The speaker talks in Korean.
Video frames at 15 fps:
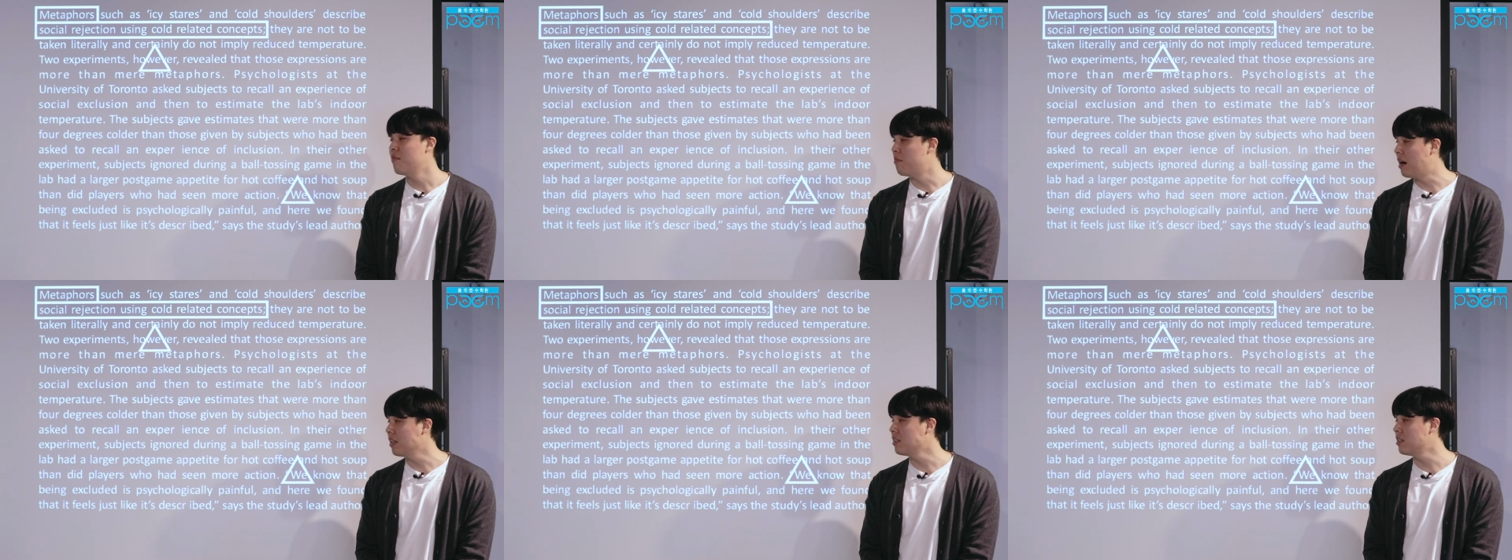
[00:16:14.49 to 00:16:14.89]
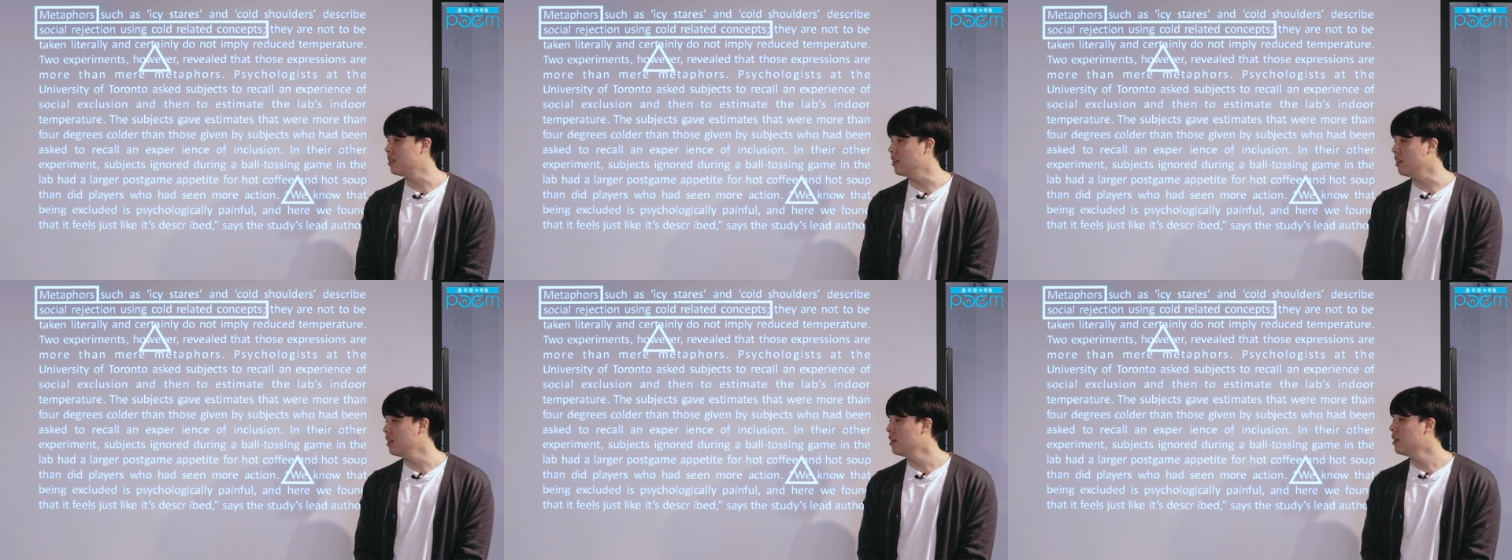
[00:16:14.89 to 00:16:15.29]

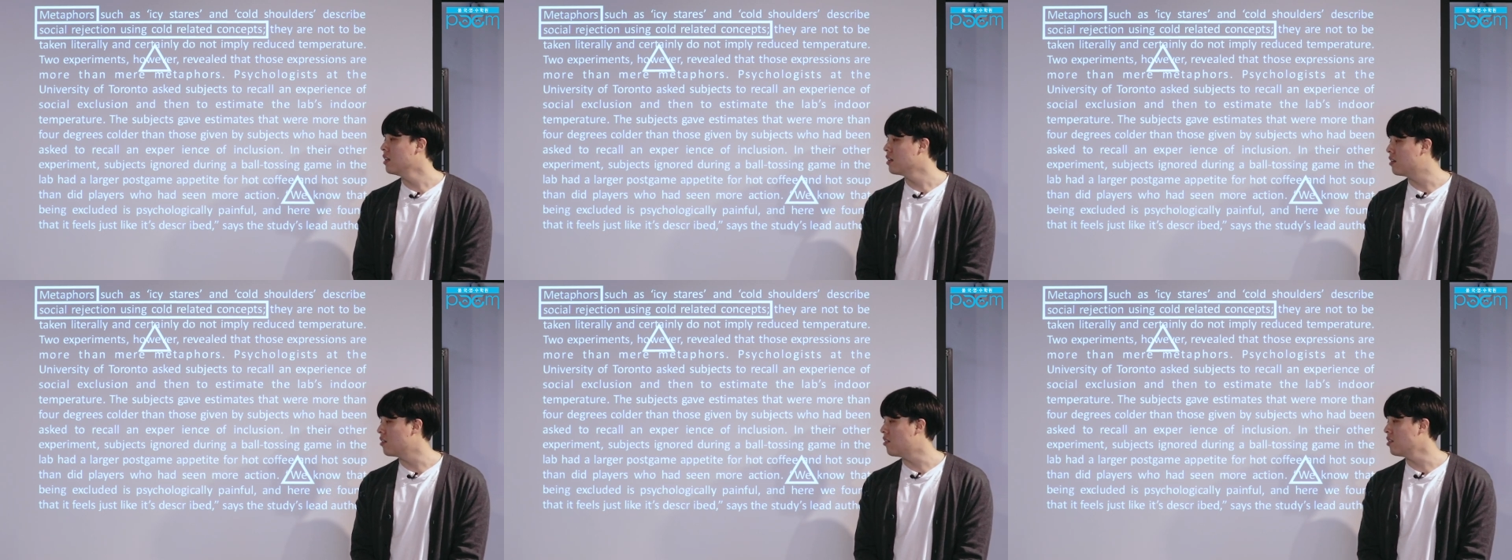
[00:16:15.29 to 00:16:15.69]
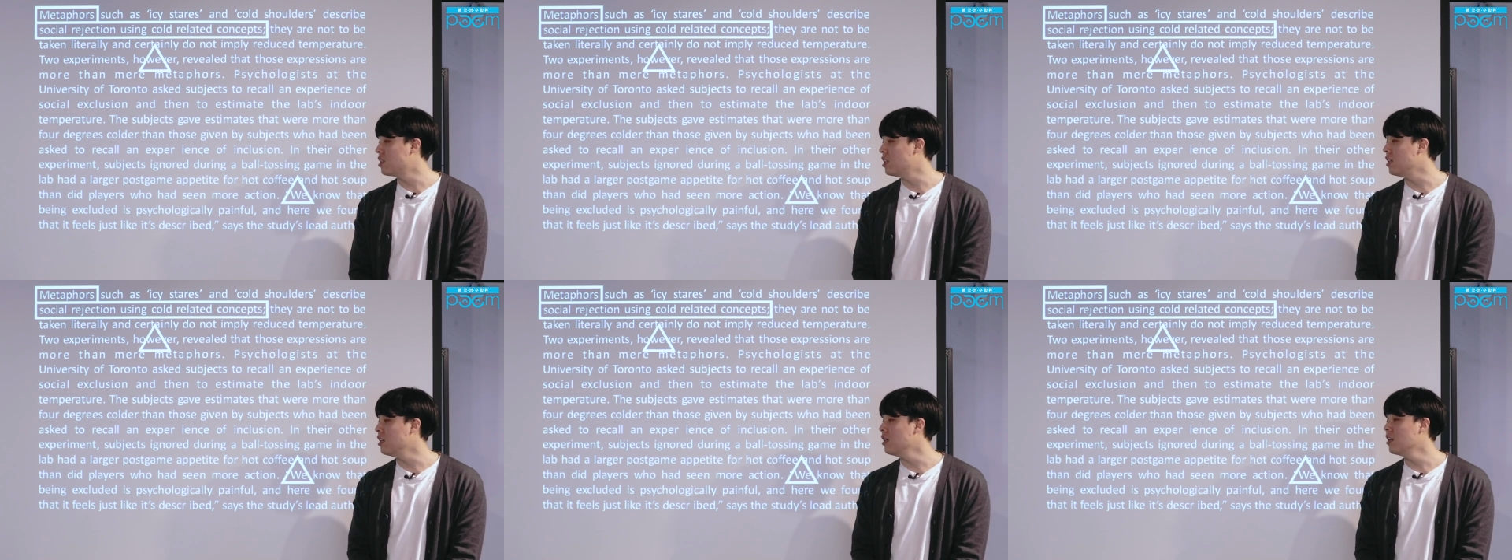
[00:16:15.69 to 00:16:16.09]
마치
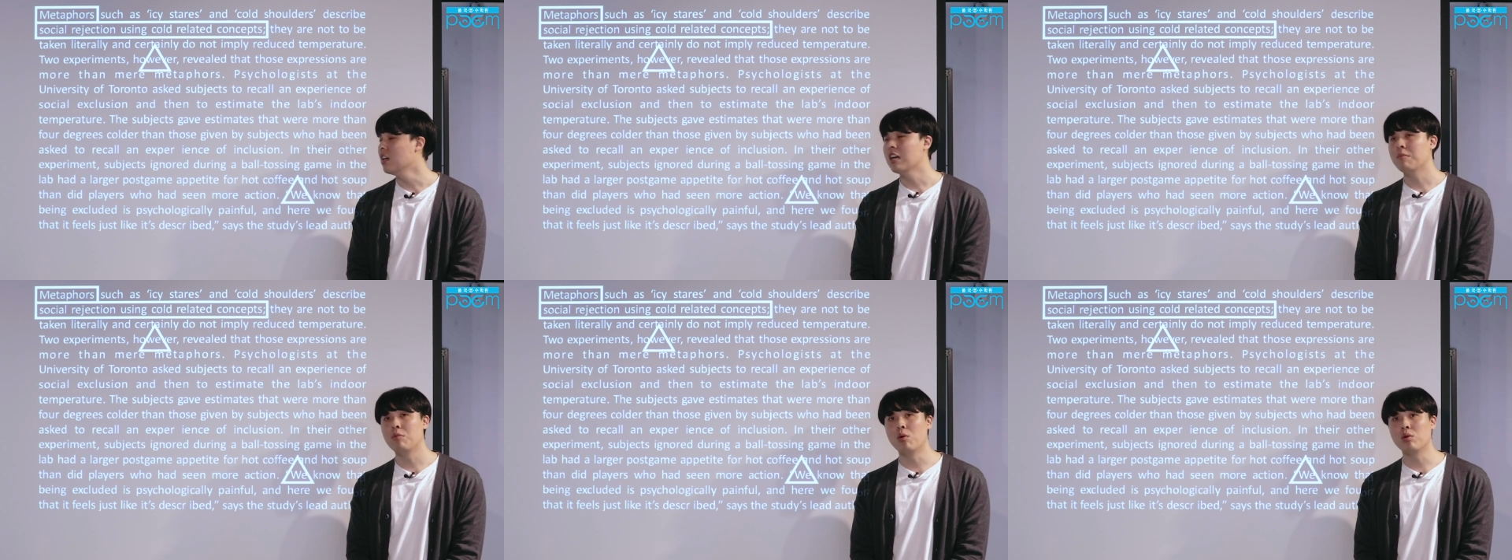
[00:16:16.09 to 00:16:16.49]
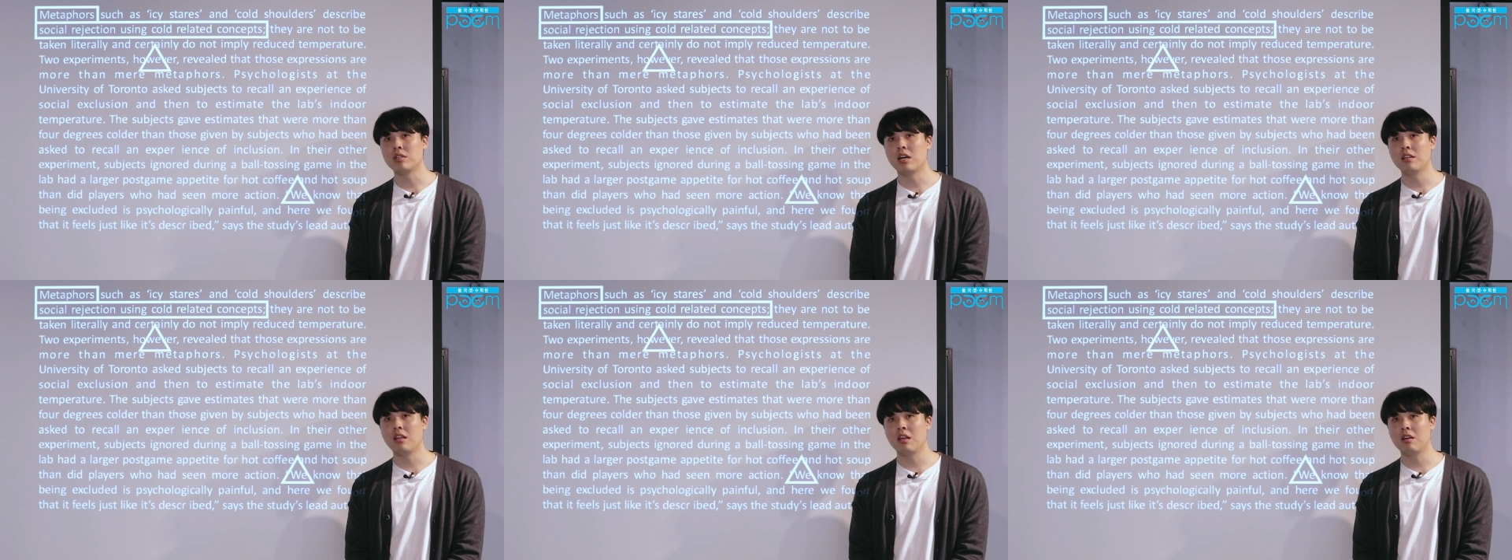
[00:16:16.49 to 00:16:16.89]
그것이
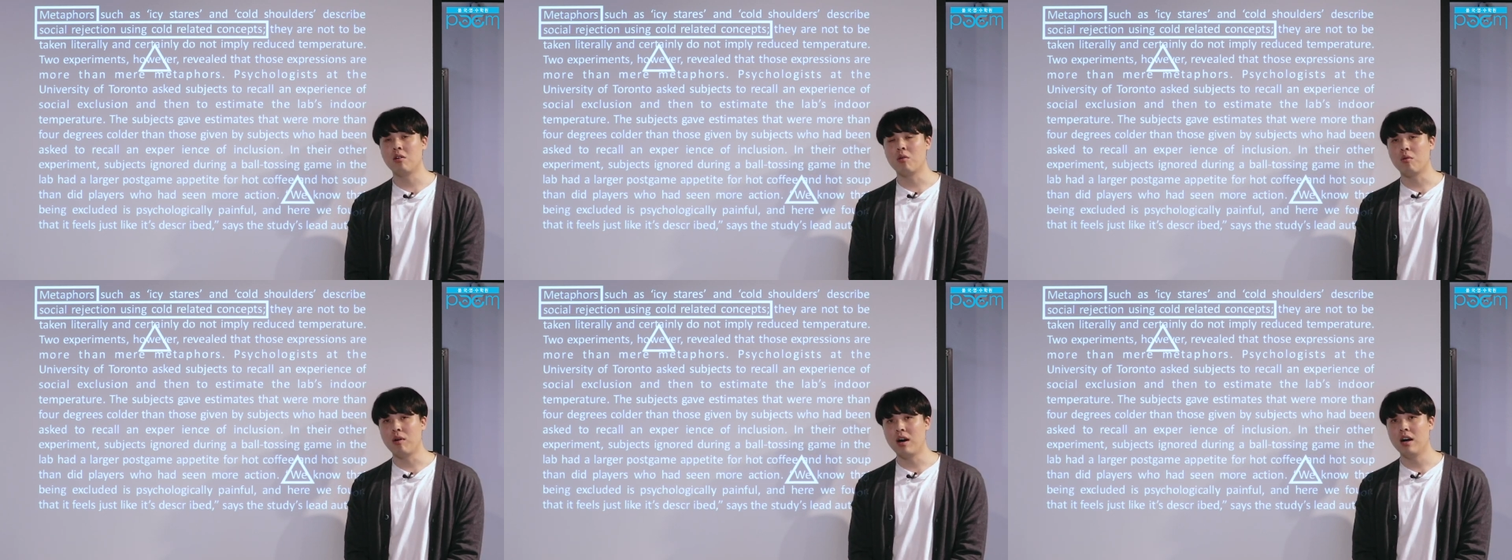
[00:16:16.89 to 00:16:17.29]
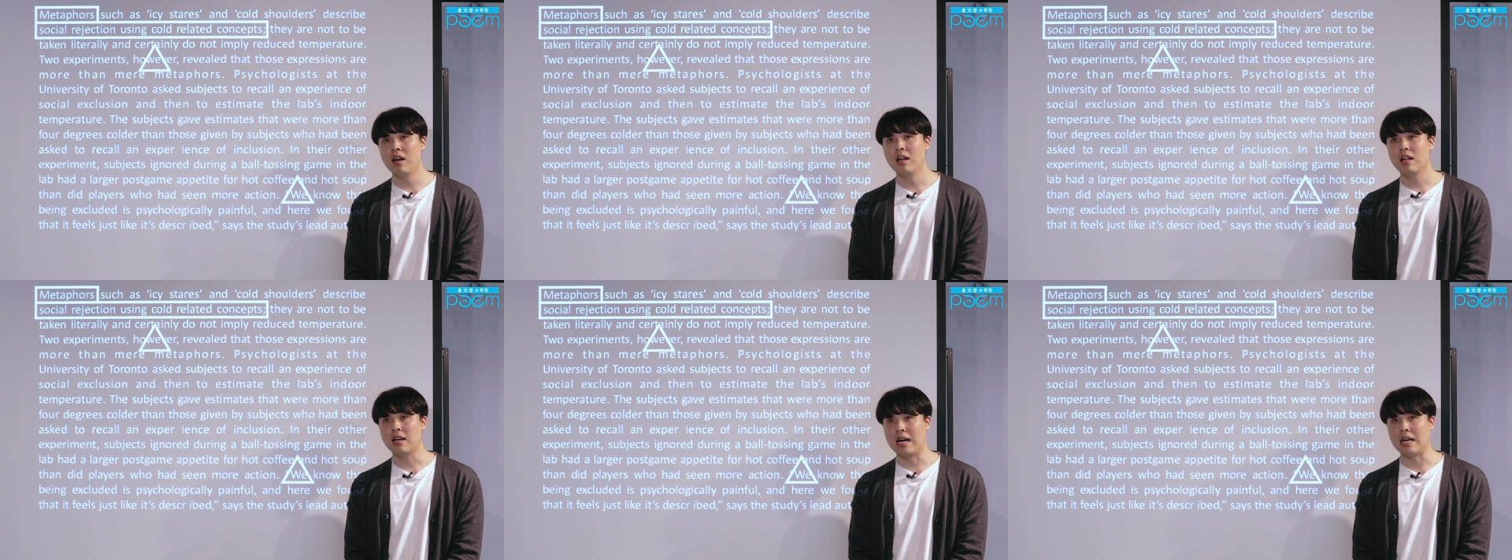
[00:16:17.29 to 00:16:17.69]
묘사된 것과